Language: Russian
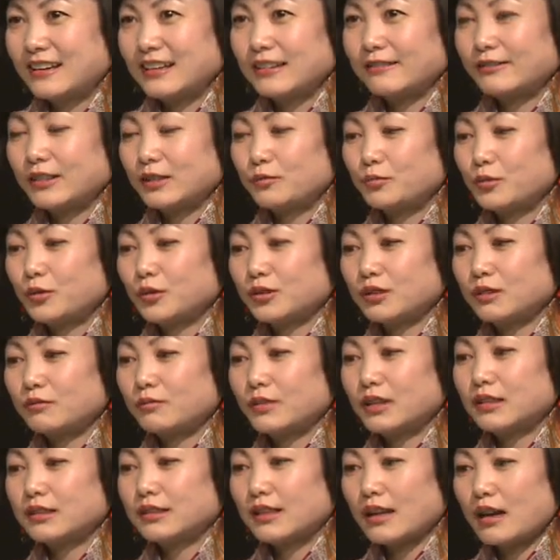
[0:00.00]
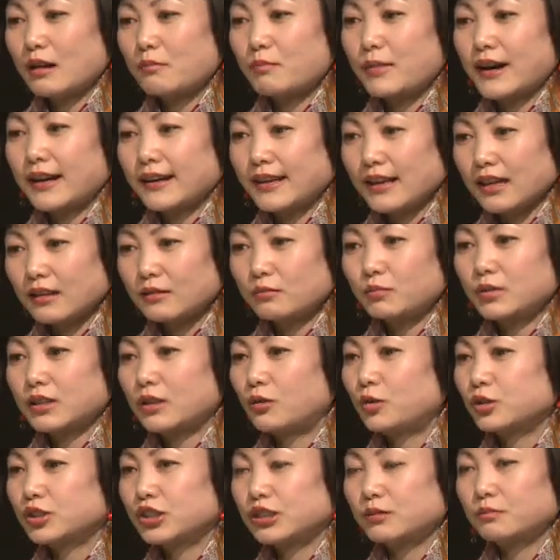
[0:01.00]
В Японии, да, балет
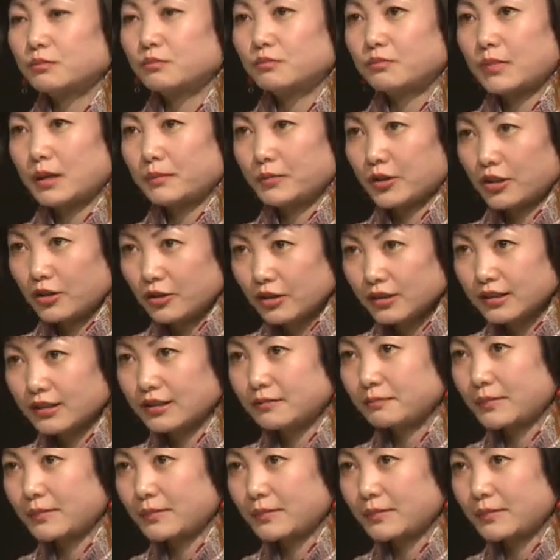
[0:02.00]
был очень популярно,